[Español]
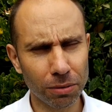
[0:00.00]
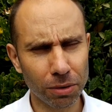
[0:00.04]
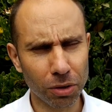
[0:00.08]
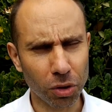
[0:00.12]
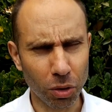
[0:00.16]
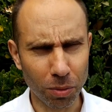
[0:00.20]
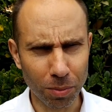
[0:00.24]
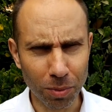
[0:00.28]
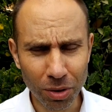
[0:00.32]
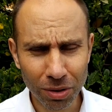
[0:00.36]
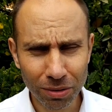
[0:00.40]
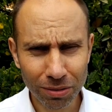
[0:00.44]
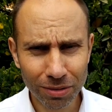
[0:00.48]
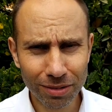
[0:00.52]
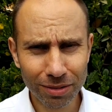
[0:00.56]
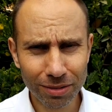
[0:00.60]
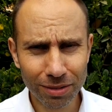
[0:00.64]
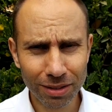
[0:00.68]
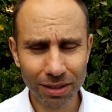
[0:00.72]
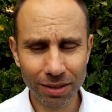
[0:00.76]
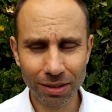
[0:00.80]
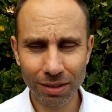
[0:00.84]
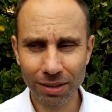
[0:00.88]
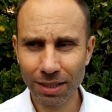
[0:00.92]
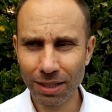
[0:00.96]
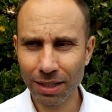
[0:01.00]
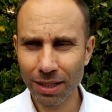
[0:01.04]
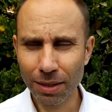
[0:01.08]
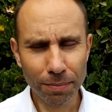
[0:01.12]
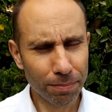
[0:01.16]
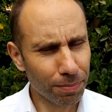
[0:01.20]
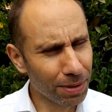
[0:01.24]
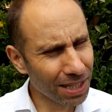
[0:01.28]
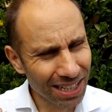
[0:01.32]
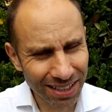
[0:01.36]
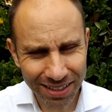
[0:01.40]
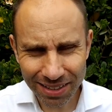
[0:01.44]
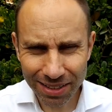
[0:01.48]
¿Cómo?
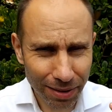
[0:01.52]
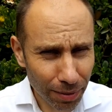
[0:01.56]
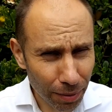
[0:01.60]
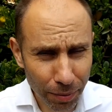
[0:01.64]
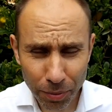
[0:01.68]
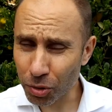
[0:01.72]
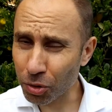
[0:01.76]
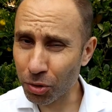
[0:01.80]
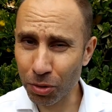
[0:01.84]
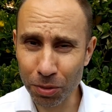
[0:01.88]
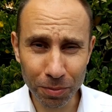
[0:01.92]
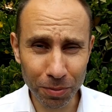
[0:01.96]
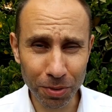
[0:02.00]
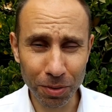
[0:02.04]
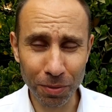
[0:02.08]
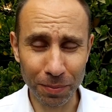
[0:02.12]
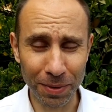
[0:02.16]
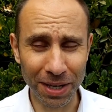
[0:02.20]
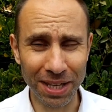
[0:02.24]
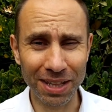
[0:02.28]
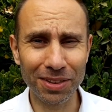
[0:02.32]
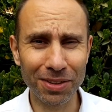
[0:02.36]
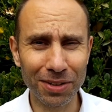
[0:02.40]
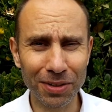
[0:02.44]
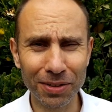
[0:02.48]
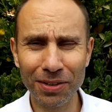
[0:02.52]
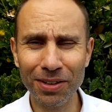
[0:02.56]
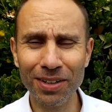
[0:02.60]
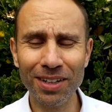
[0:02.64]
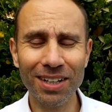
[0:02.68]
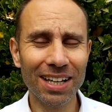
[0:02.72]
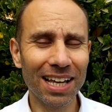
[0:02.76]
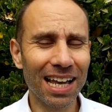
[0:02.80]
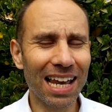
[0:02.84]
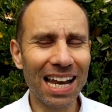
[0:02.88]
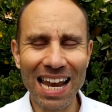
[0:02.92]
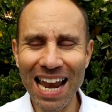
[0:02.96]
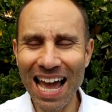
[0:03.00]
Piensa por un momento
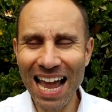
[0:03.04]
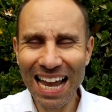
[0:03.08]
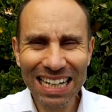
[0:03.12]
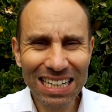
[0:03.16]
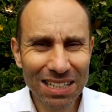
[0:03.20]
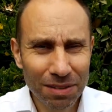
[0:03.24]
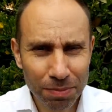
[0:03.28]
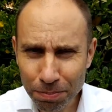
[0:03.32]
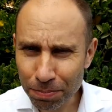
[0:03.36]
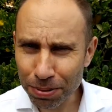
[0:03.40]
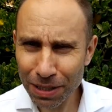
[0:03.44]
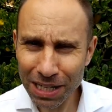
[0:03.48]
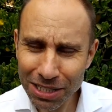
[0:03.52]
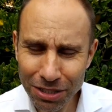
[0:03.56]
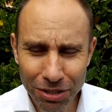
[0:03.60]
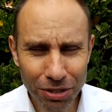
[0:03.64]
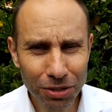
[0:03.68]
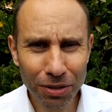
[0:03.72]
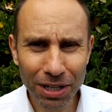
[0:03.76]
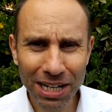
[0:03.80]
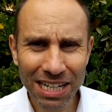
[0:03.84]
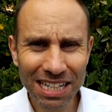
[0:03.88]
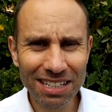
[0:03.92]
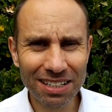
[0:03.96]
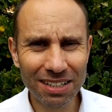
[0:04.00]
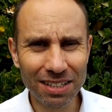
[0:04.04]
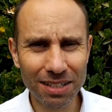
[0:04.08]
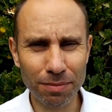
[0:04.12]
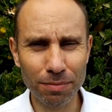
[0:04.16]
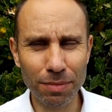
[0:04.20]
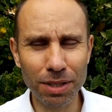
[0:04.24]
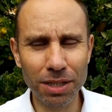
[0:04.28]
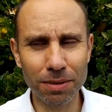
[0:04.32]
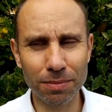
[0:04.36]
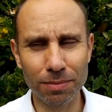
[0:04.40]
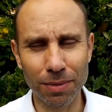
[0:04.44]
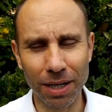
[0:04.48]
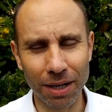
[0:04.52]
la expresión en sí
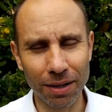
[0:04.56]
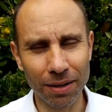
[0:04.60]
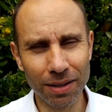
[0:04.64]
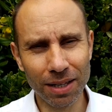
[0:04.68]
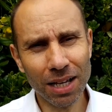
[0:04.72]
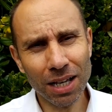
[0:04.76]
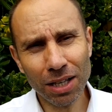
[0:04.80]
misma.